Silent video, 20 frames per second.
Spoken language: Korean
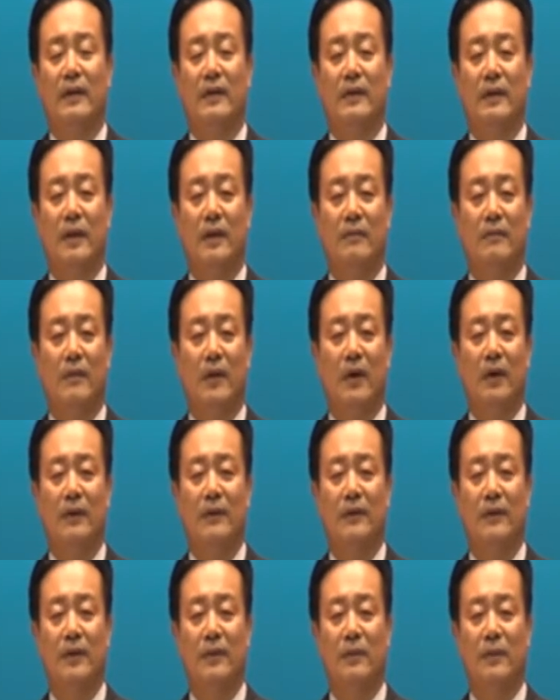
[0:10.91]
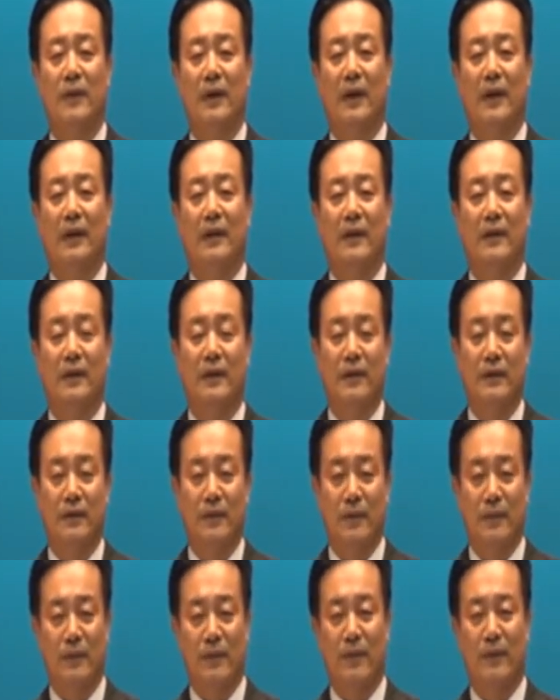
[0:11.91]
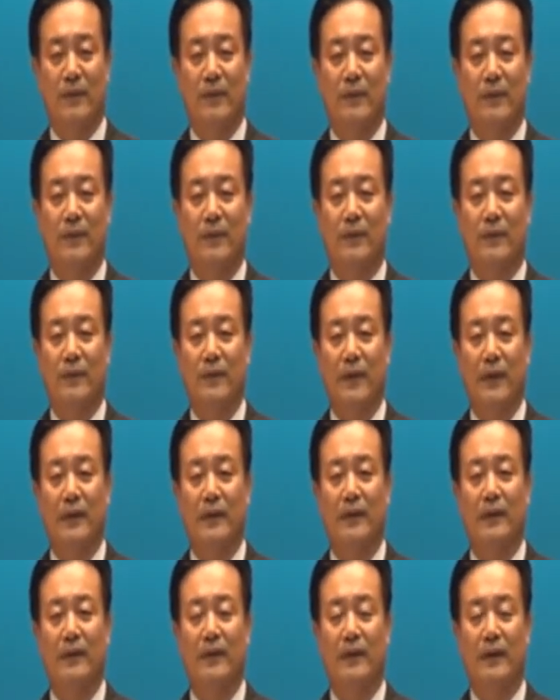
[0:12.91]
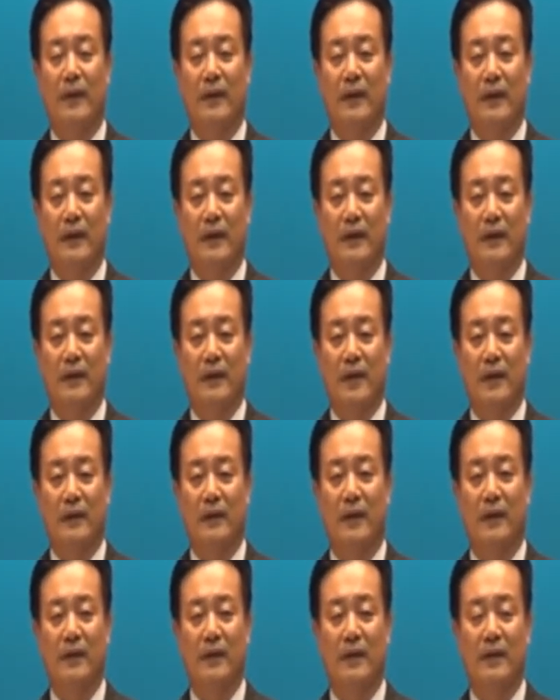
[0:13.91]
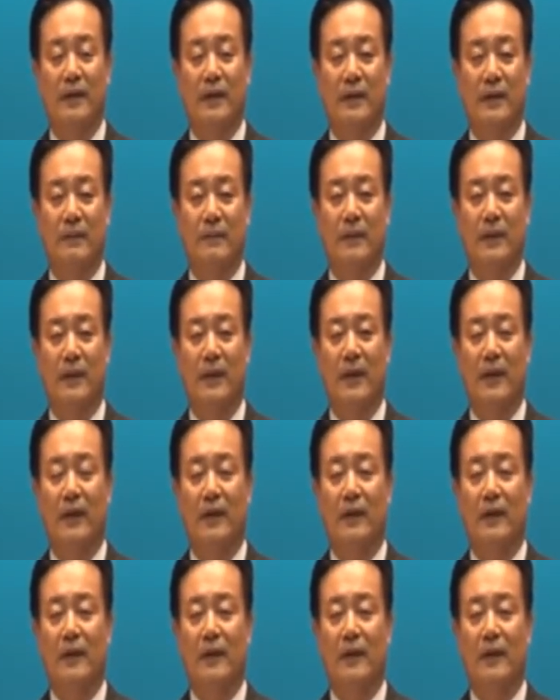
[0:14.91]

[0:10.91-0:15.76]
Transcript: 참 어느 때보다 은혜스럽고 또 귀한 아, 찬양이라 생각합니다.